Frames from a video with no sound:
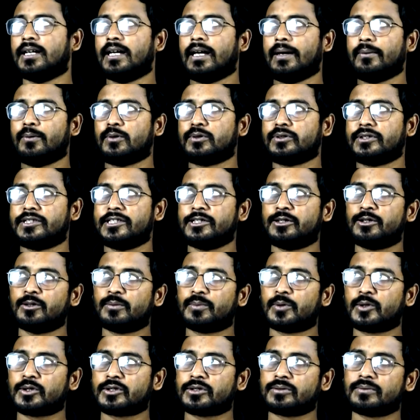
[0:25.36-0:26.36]
এবং দ্বিতীয়
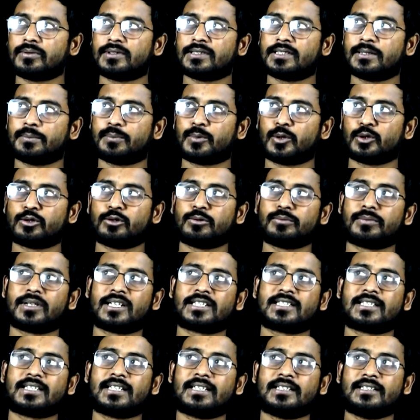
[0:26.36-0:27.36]
প্রশ্ন বলেছে প্রথম
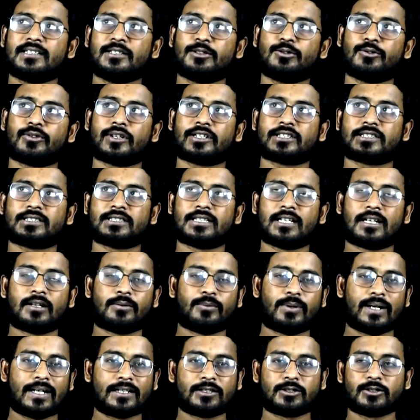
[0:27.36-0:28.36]
রাশিকে দ্বিতীয় রাশি দ্বারা
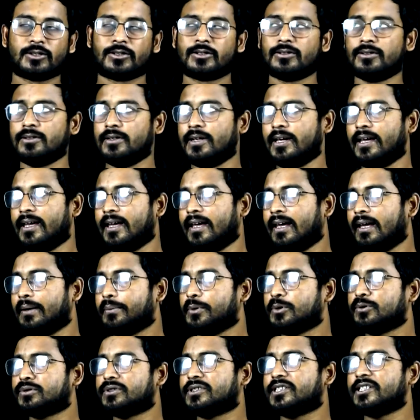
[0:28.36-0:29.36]
ভাগ করো
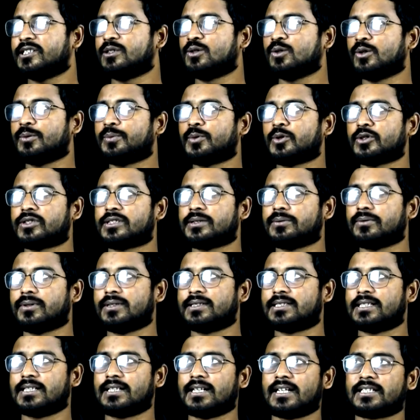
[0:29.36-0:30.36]
এবং তৃতীয় প্রশ্নে
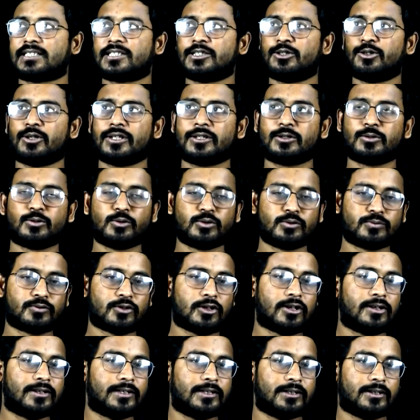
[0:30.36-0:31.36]
বলেছে রাশি দ্বয়ের
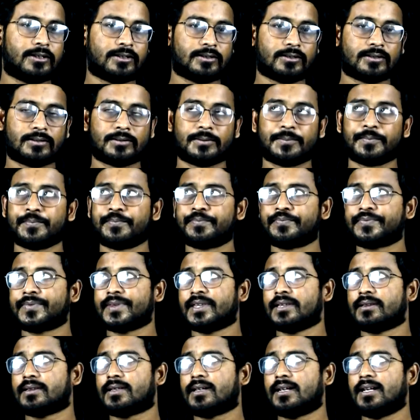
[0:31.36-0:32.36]
গুণফল নির্ণয় করো
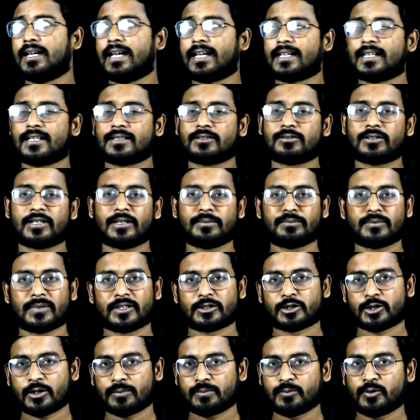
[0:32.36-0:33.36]
তাহলে এক এক করে আমরা
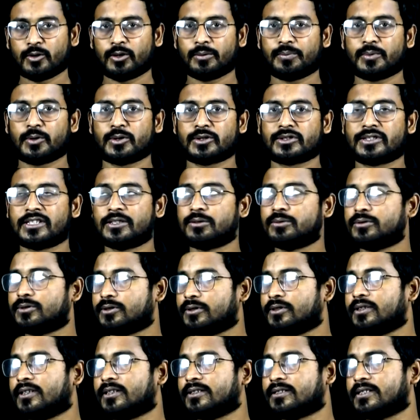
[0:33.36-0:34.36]
সবগুলো প্রশ্নের
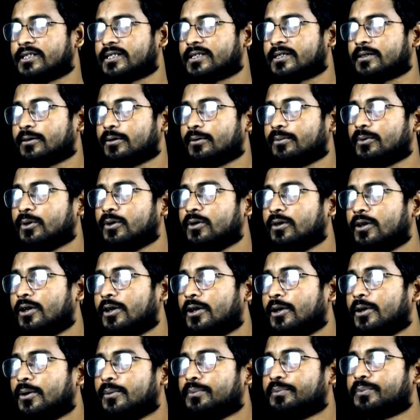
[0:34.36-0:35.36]
উত্তর দেওয়ার চেষ্টা করব
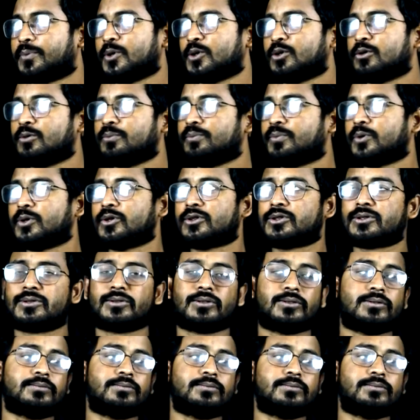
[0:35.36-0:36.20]
প্রথম প্রশ্ন